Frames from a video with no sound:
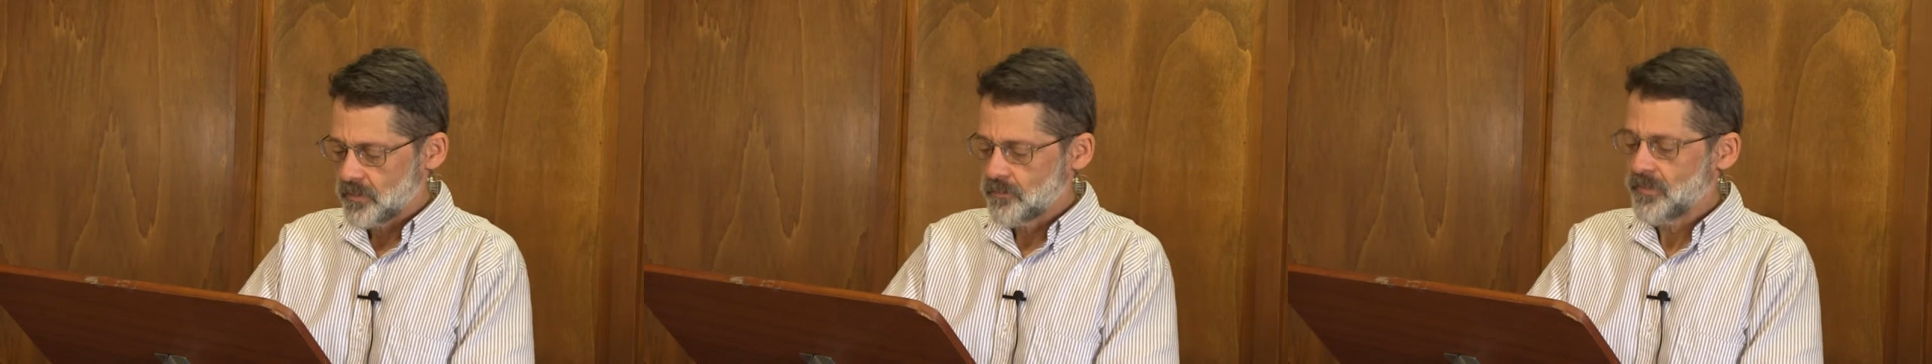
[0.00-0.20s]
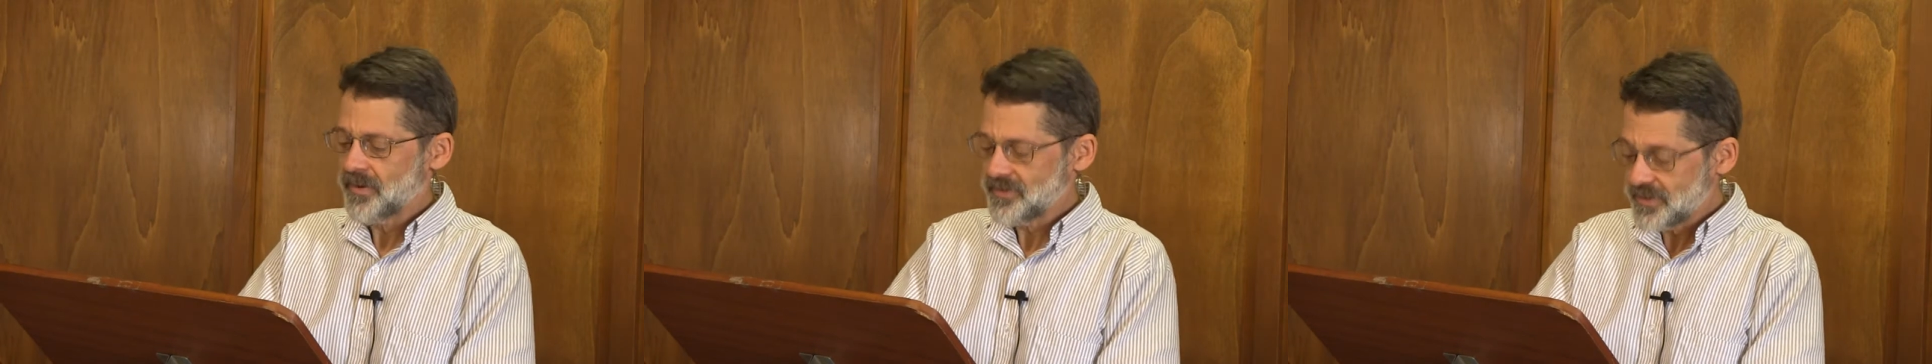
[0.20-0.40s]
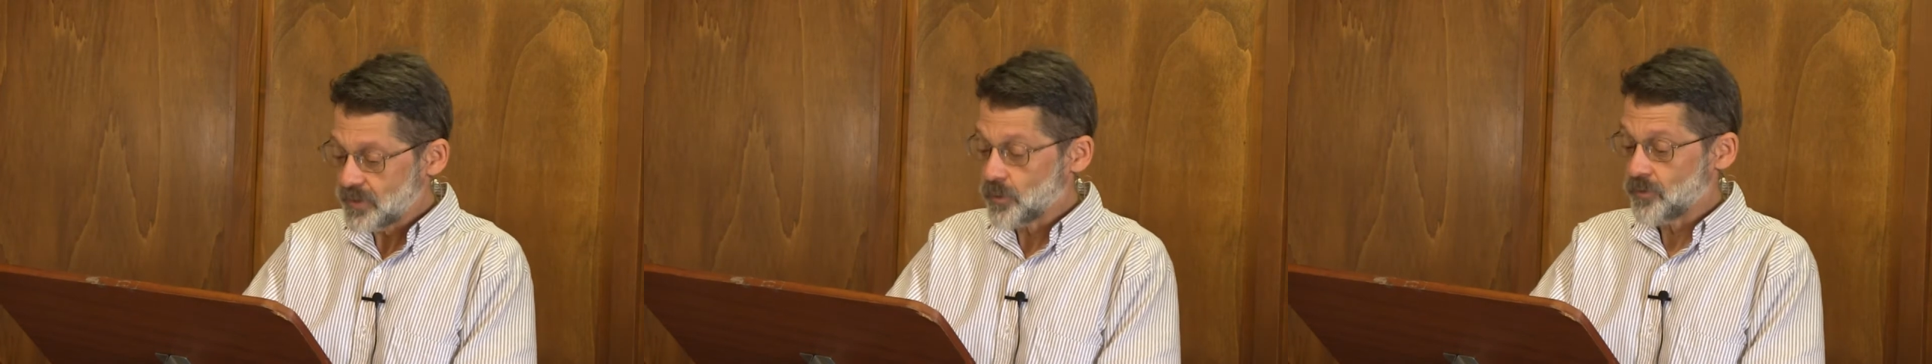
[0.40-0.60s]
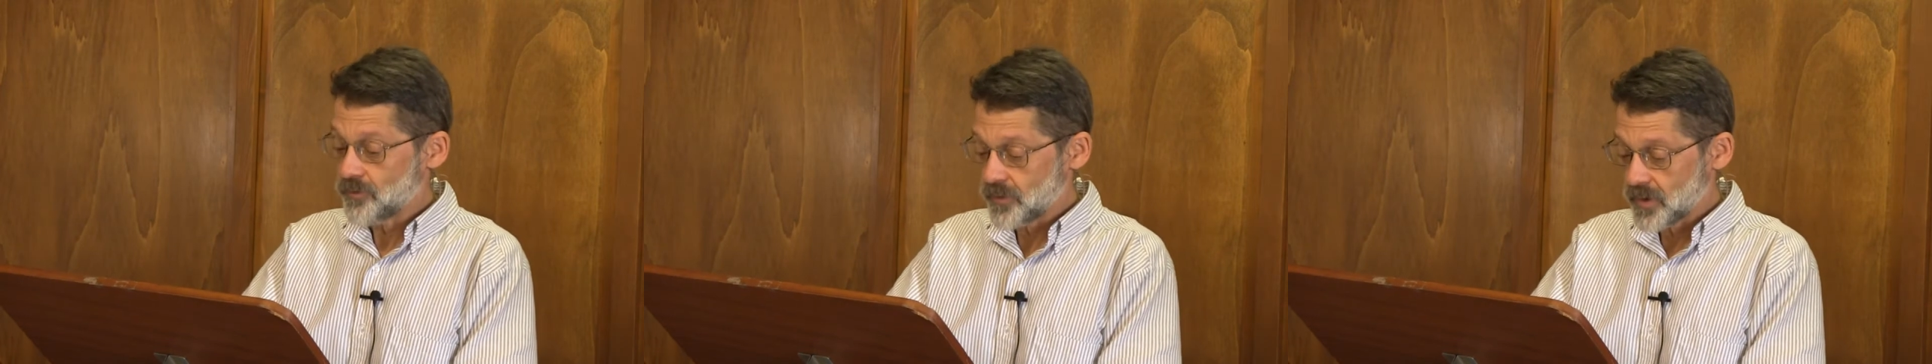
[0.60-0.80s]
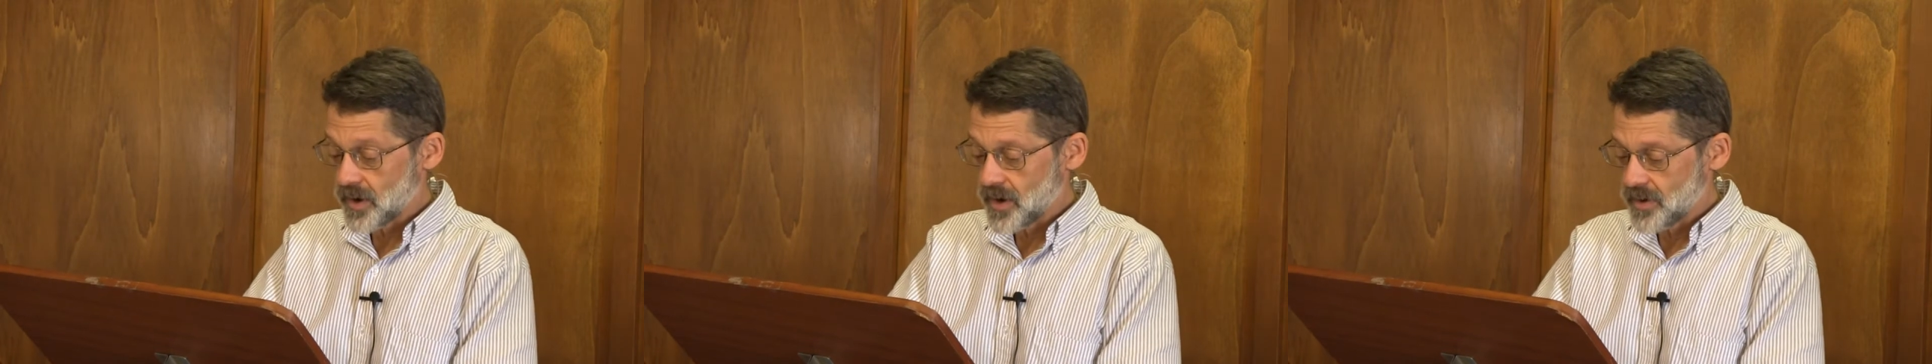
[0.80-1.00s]
ma Dio
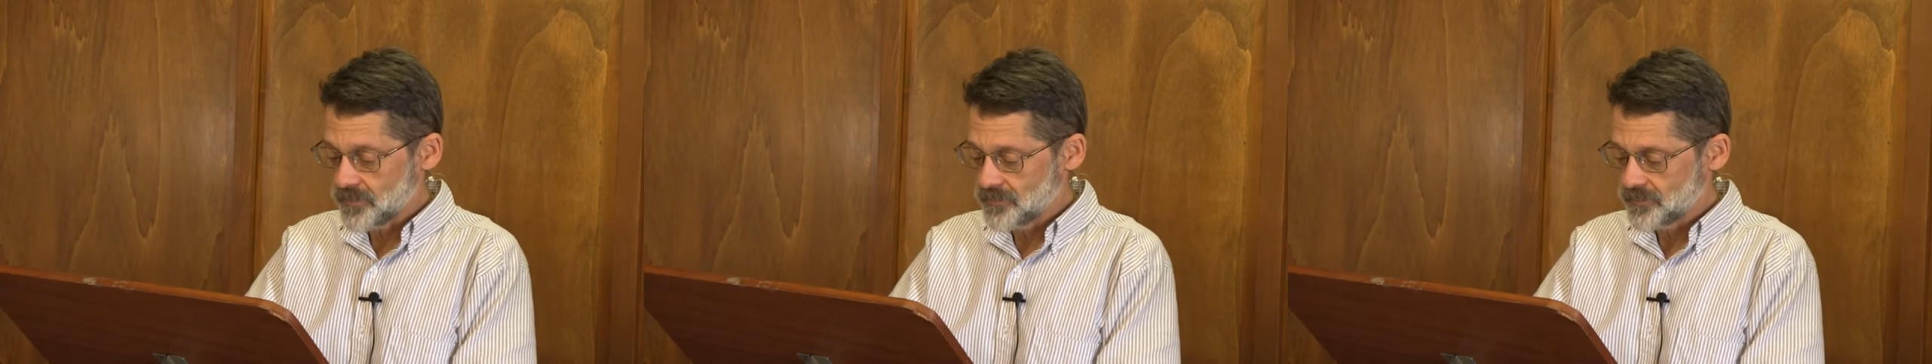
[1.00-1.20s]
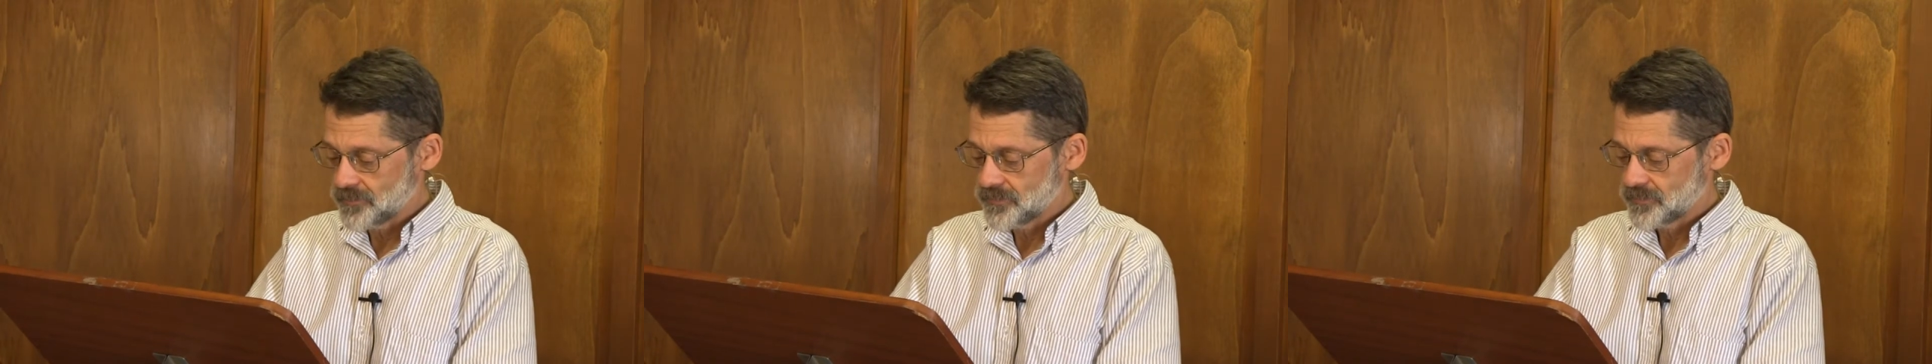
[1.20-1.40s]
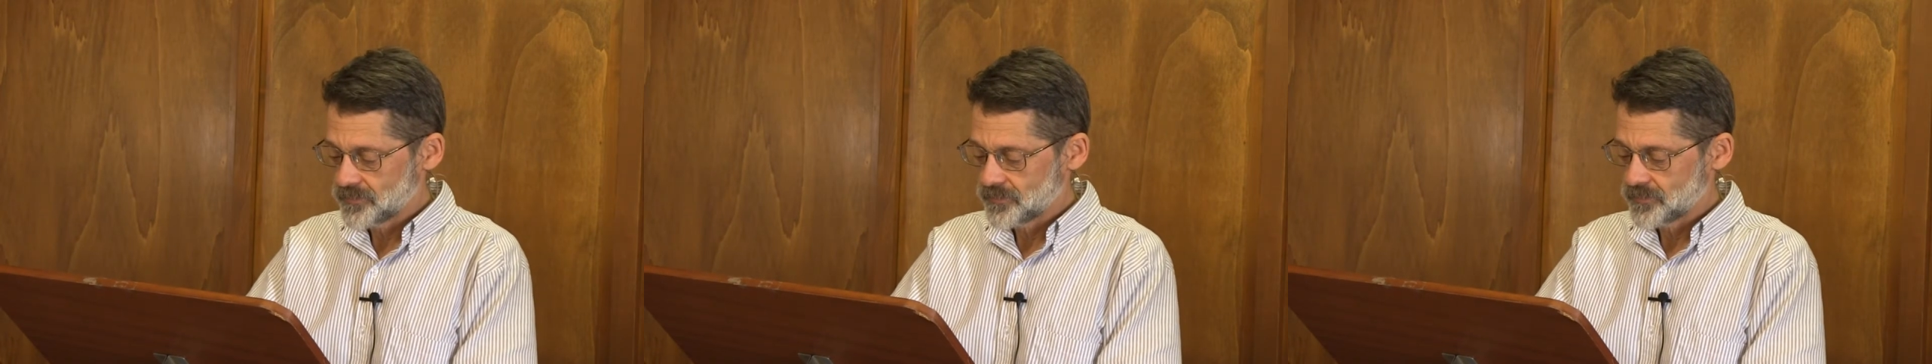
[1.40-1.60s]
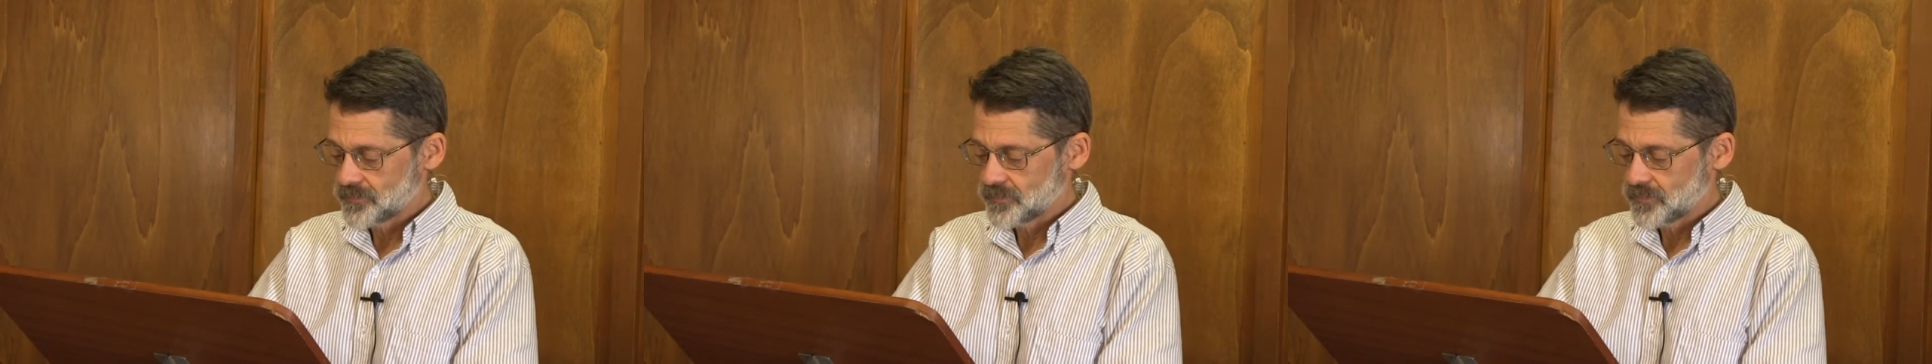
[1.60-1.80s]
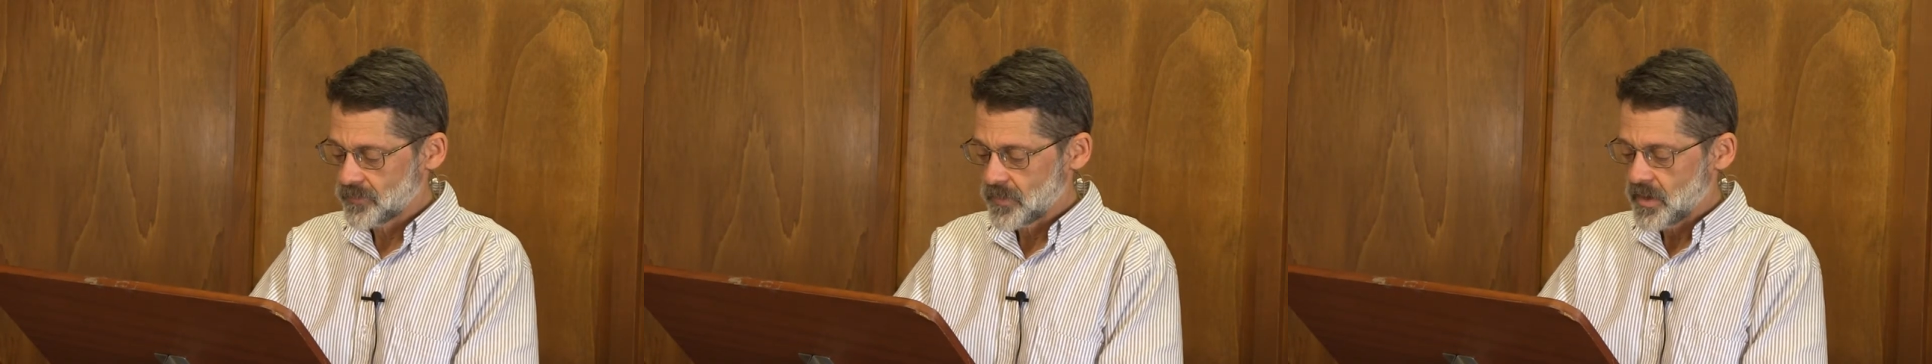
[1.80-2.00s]
farà.
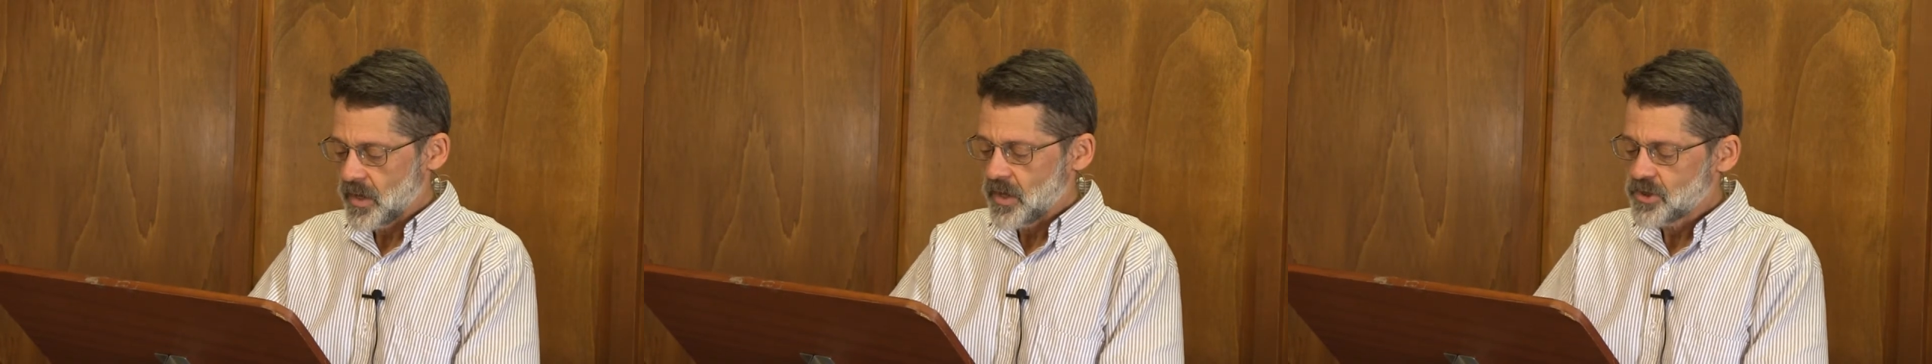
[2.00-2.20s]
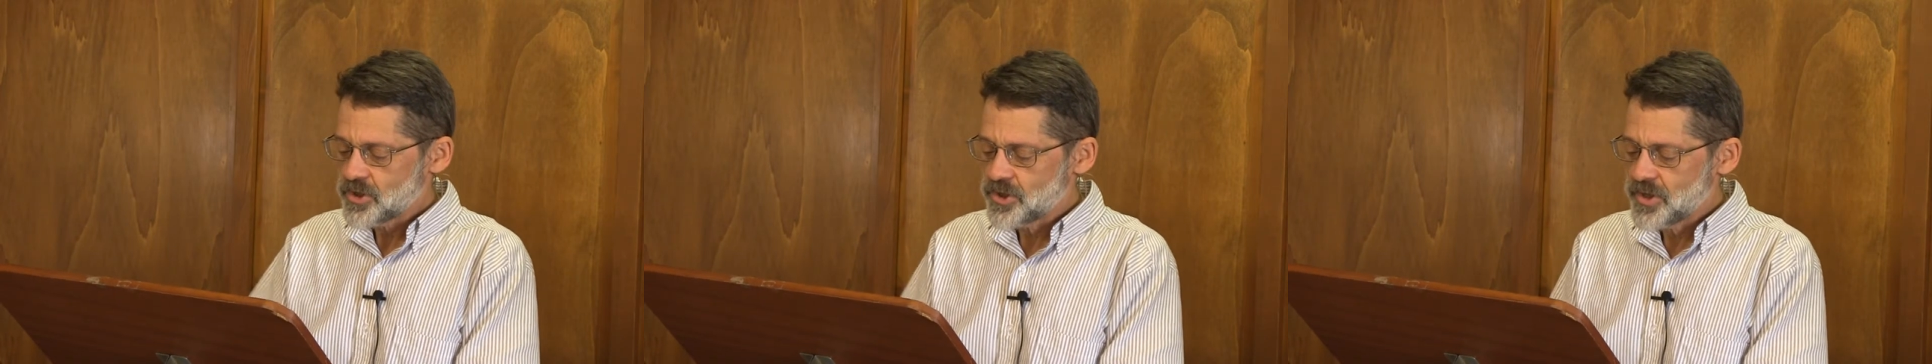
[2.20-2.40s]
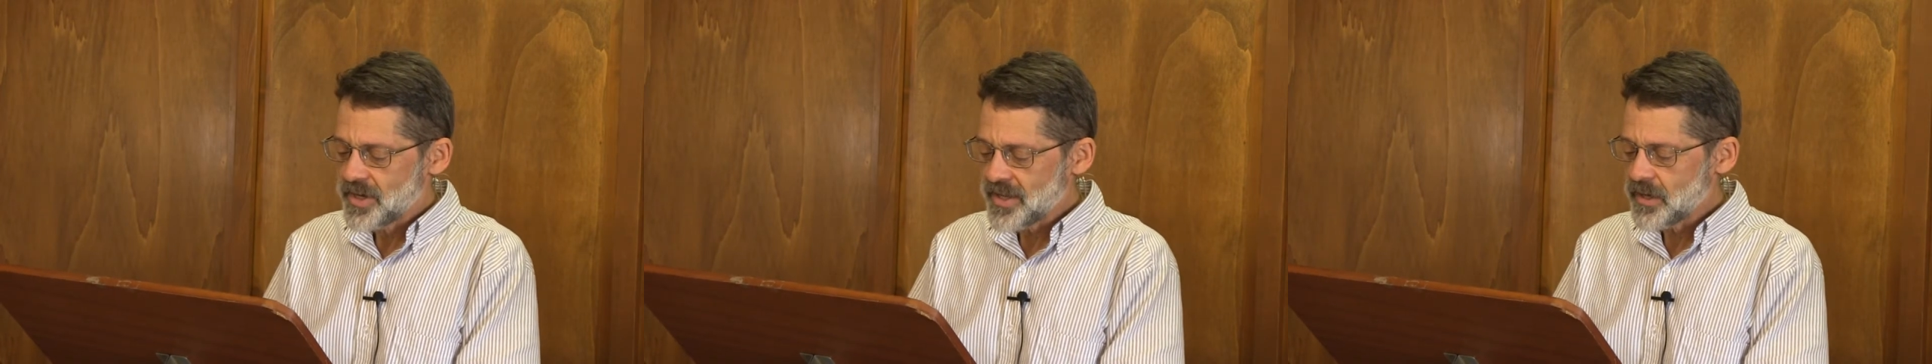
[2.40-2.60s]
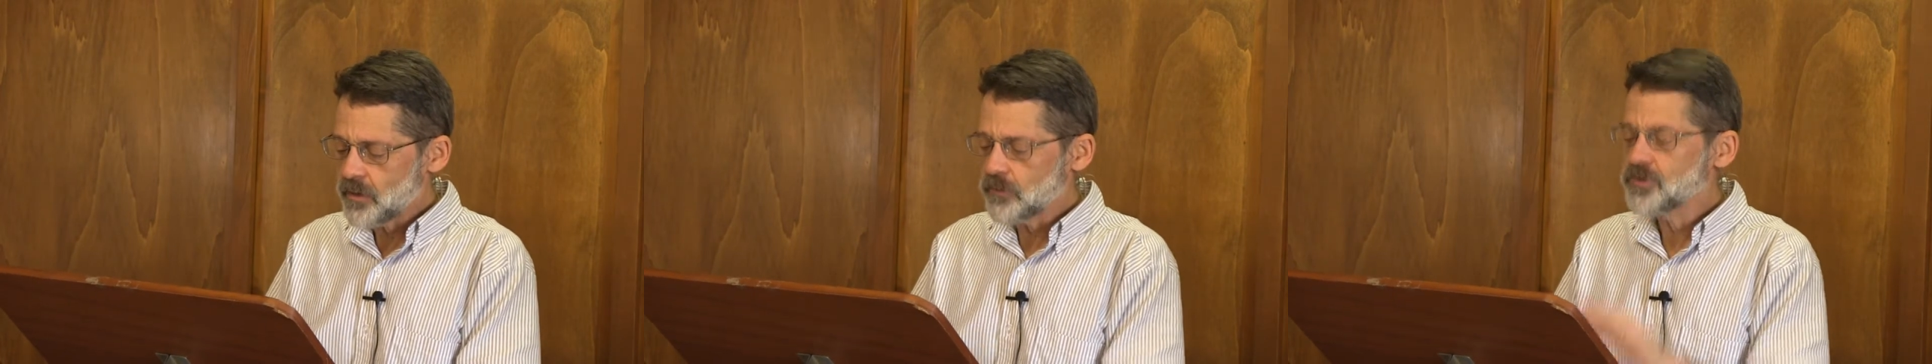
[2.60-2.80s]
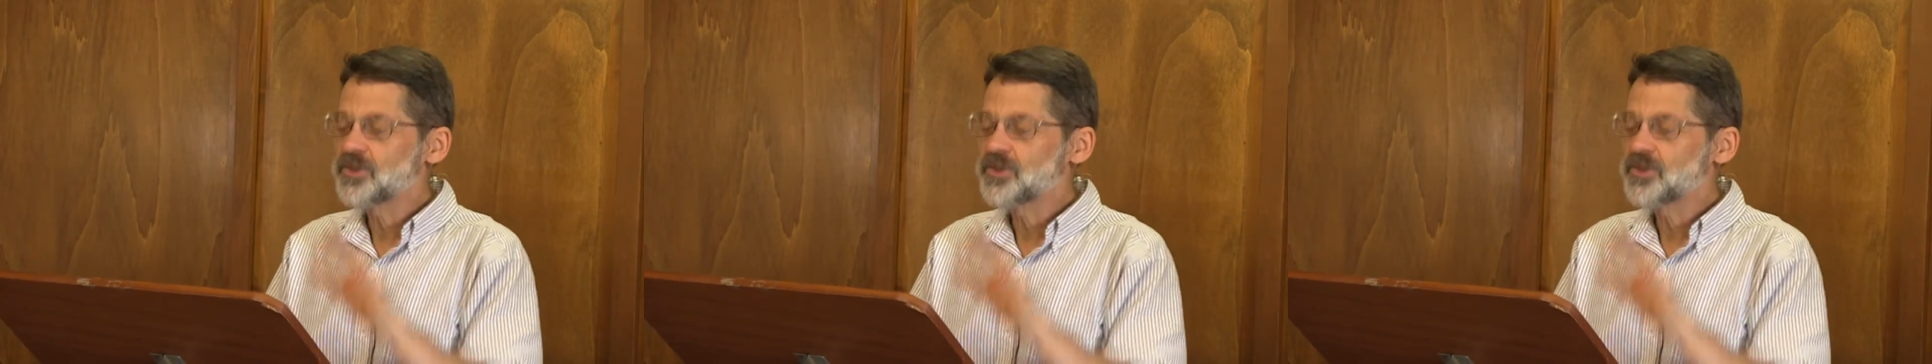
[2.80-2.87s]
Dio